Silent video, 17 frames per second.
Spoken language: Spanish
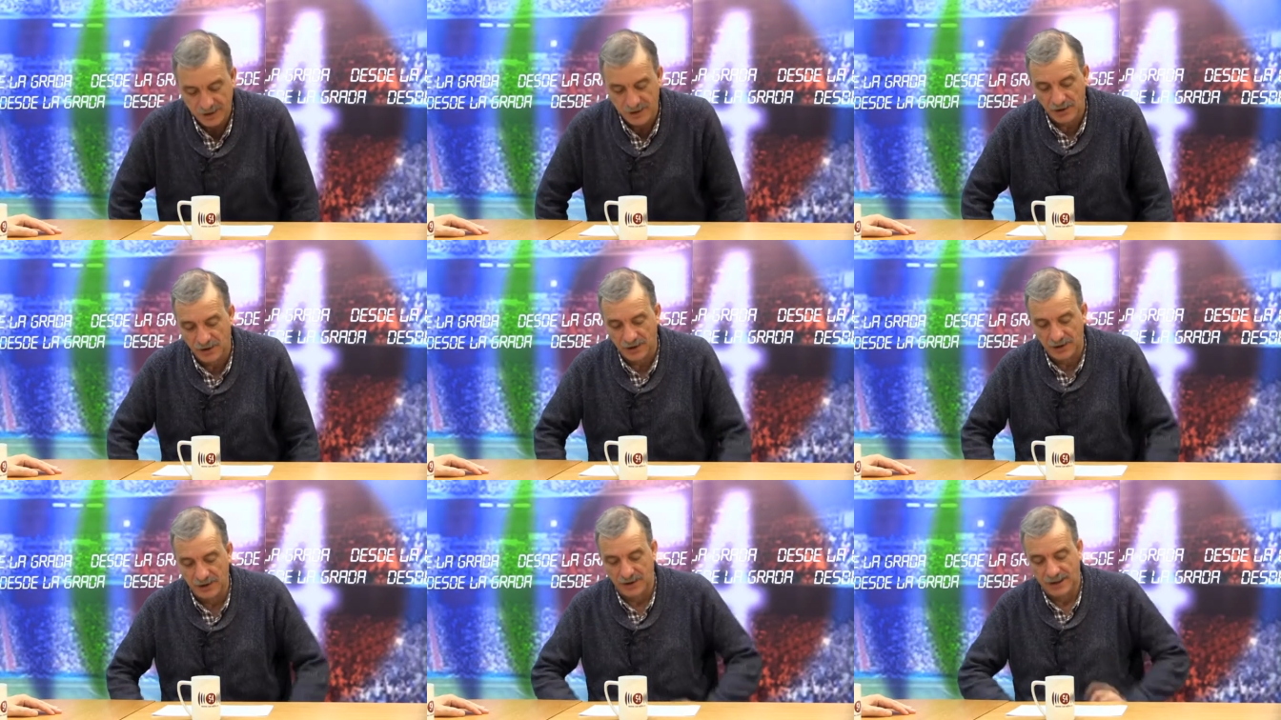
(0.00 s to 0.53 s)
yo
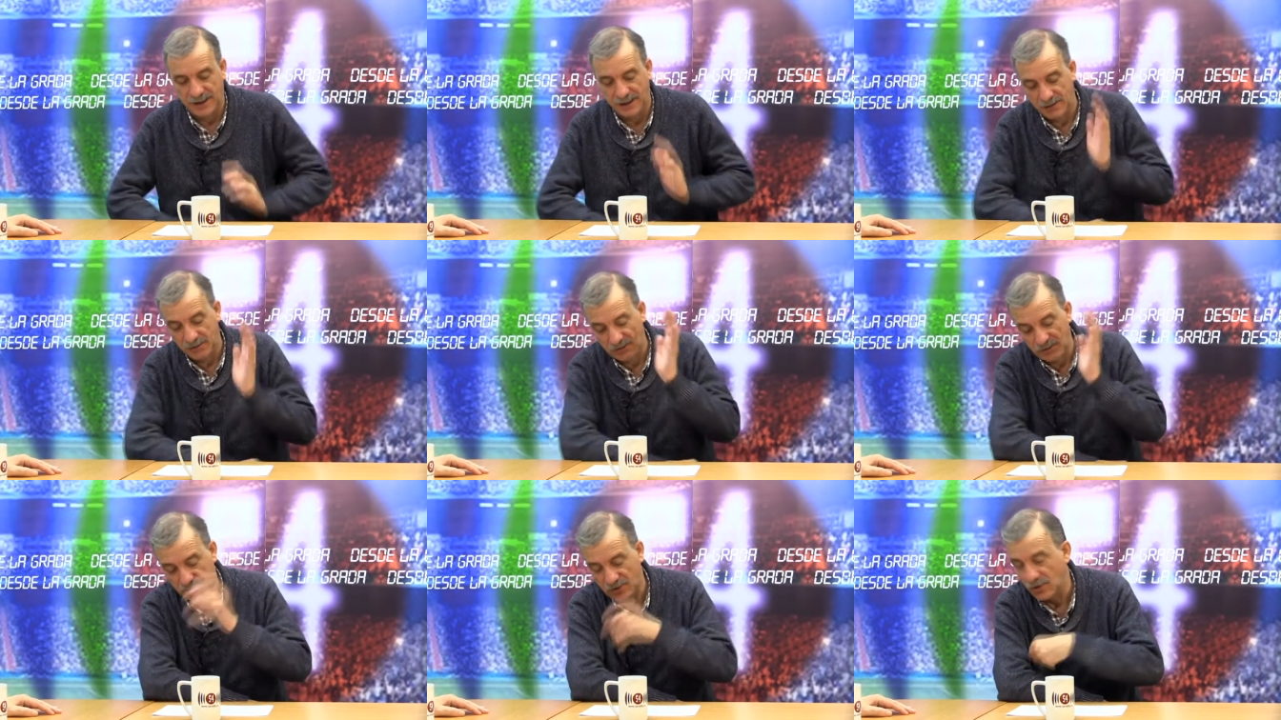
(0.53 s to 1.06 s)
creo que
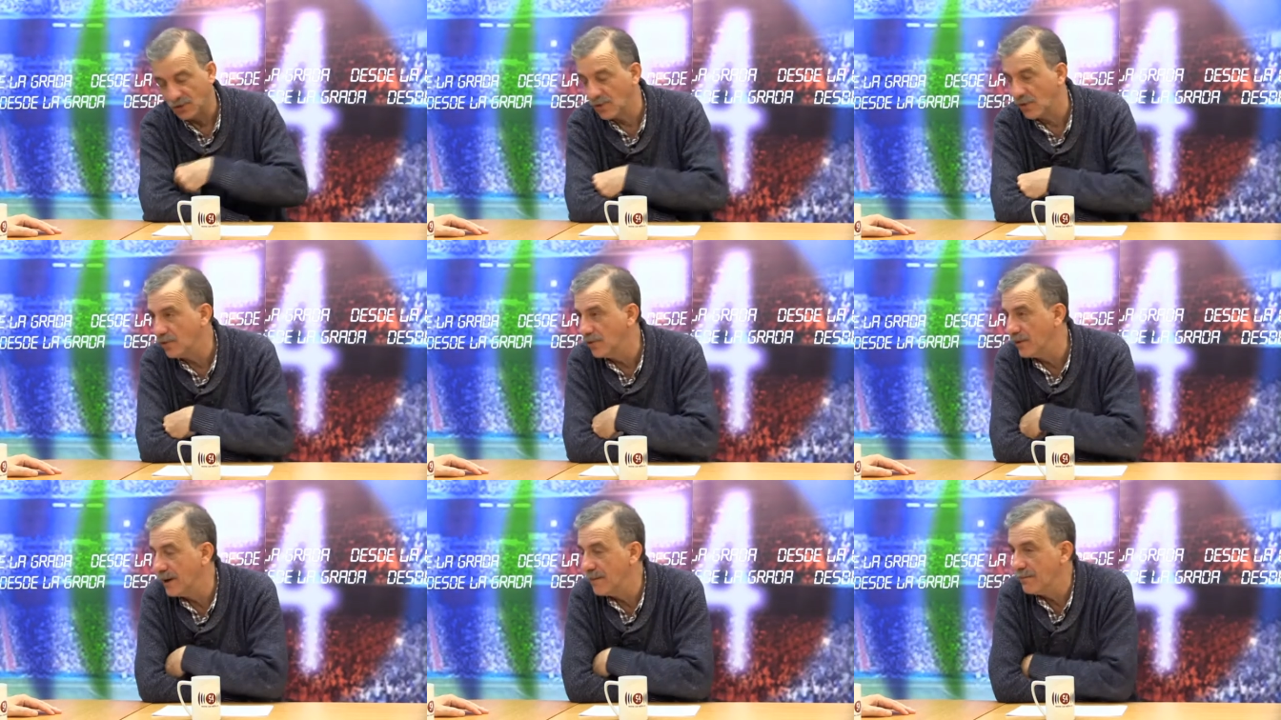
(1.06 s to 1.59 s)
incluso con
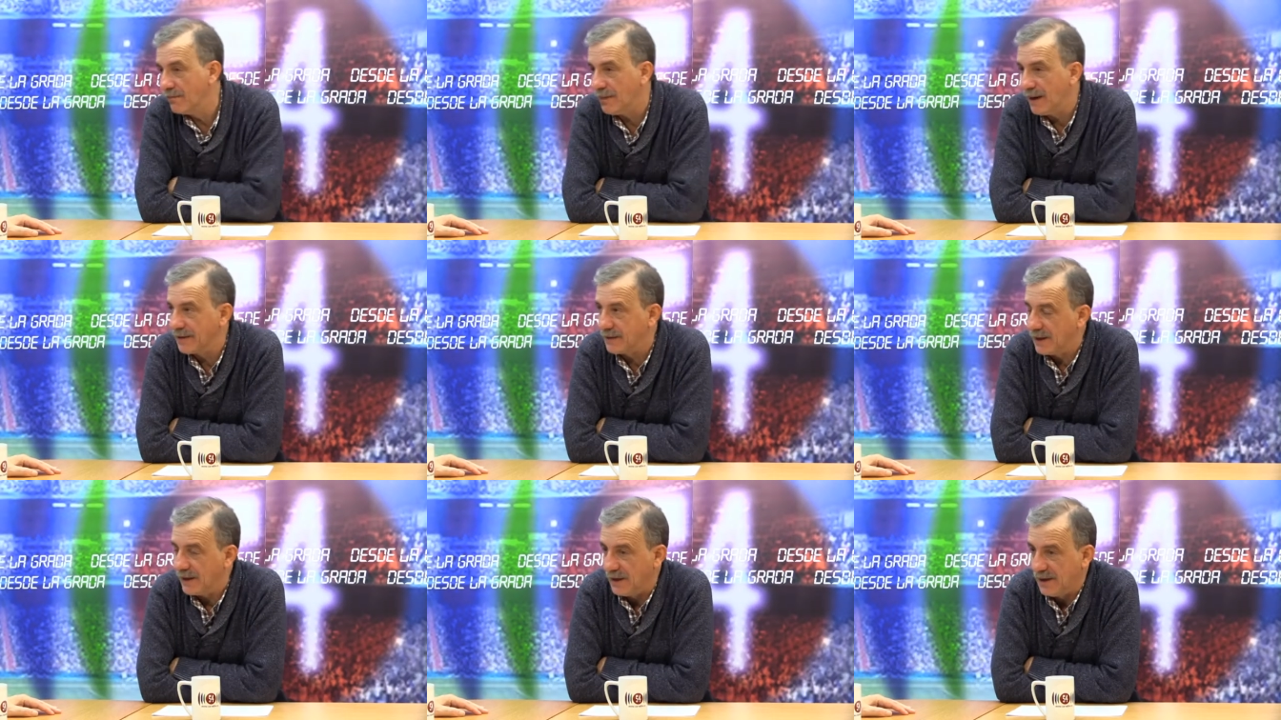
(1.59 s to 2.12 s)
un
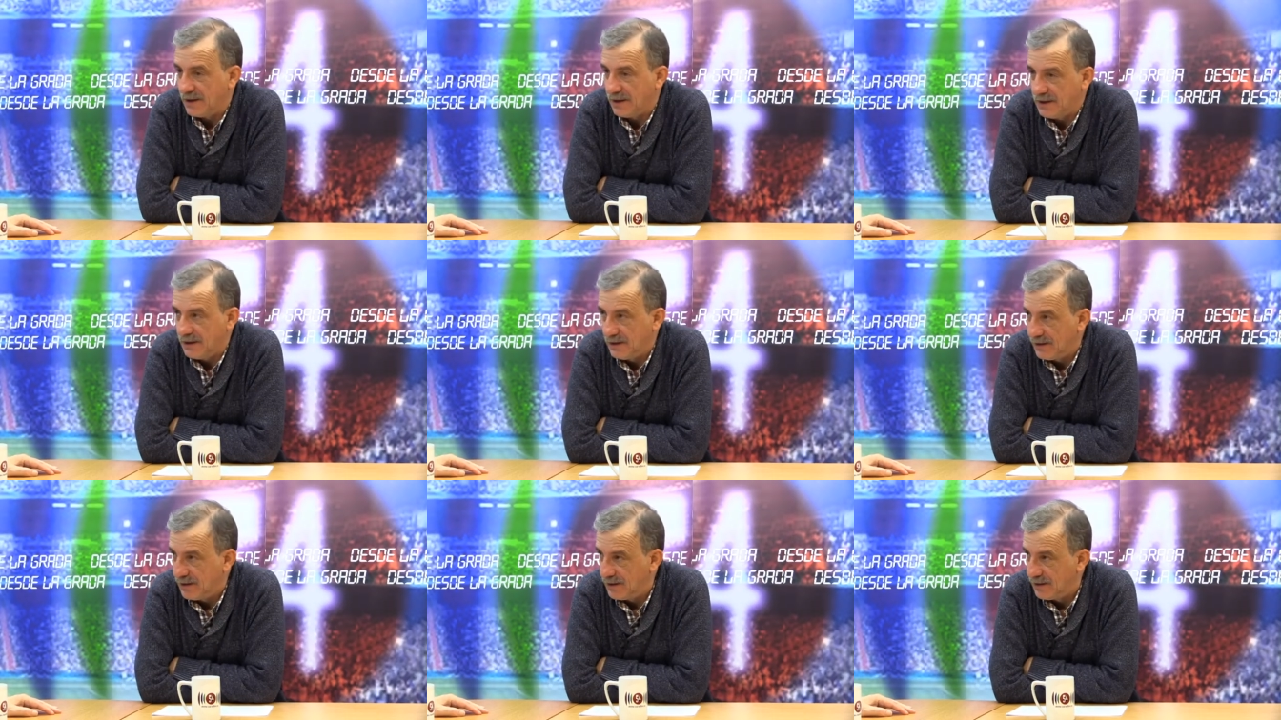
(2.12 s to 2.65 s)
empate
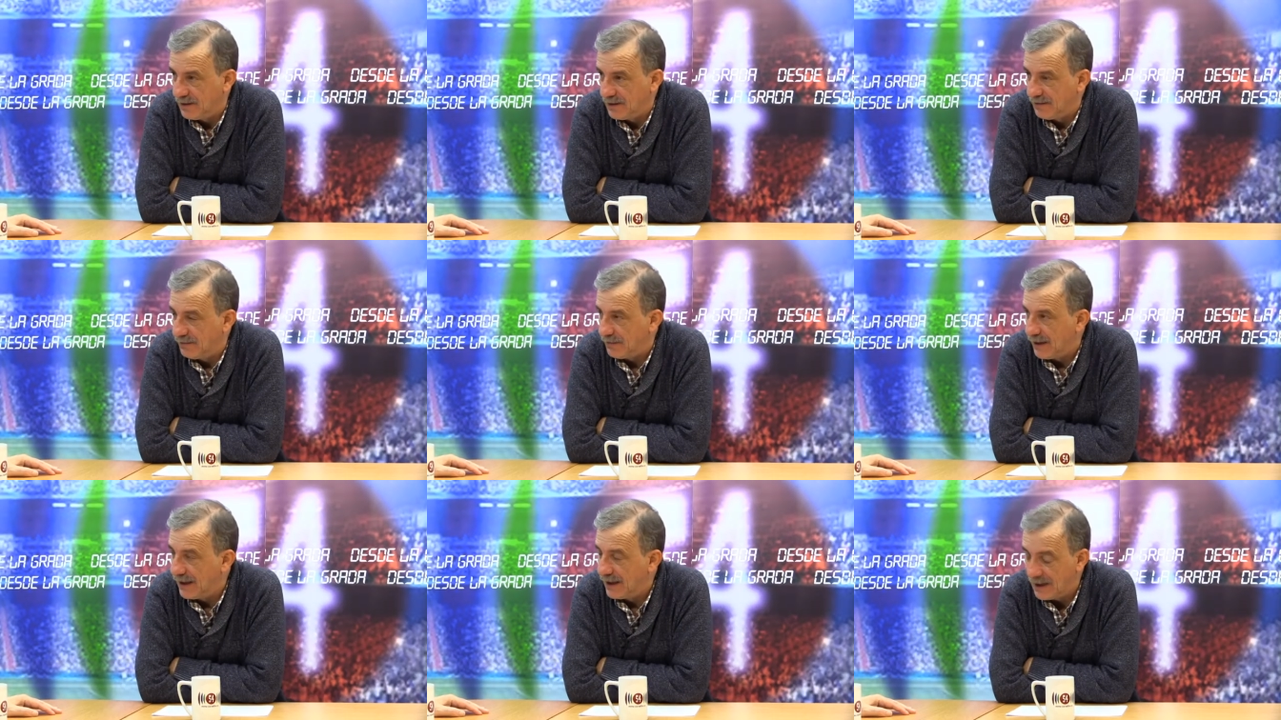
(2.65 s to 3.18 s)

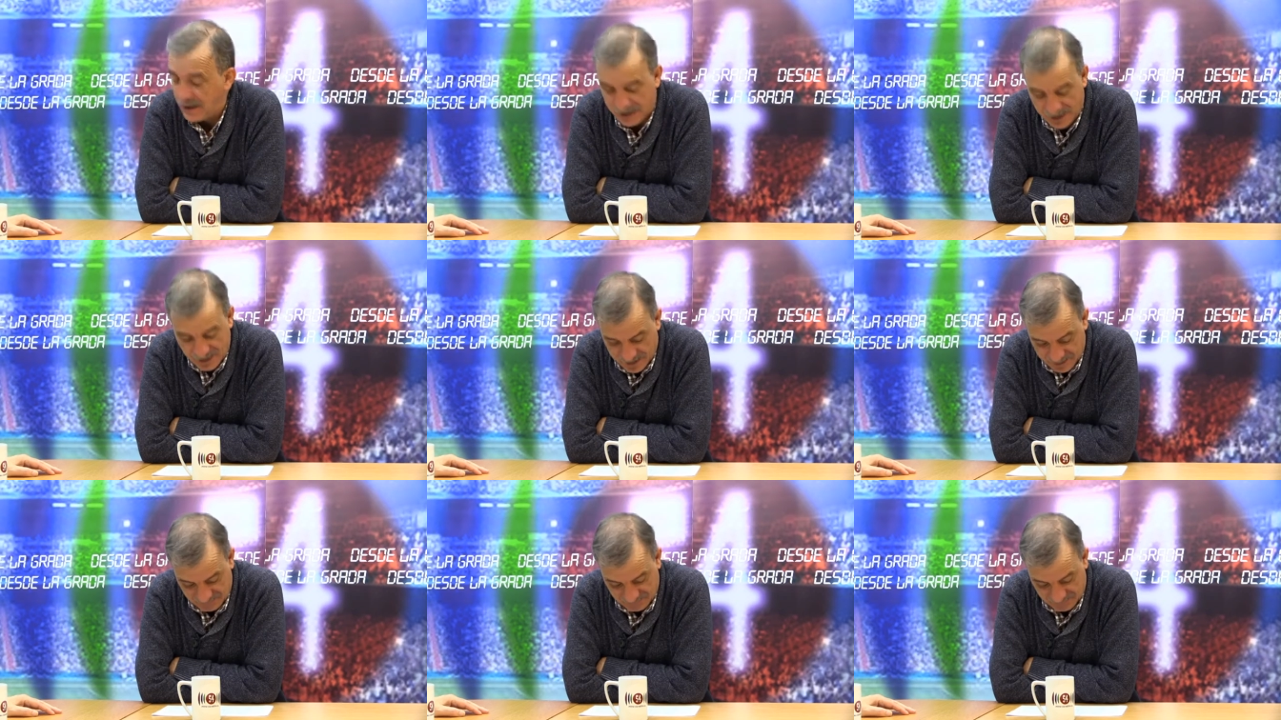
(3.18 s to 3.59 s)
valdría.